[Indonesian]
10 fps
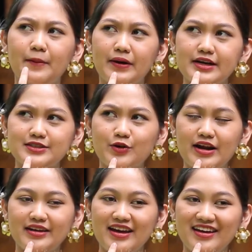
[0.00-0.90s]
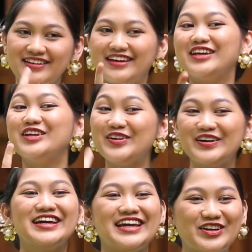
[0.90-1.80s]
apa keseruannya? Yuk
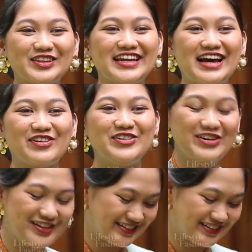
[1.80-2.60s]
ikutin aku!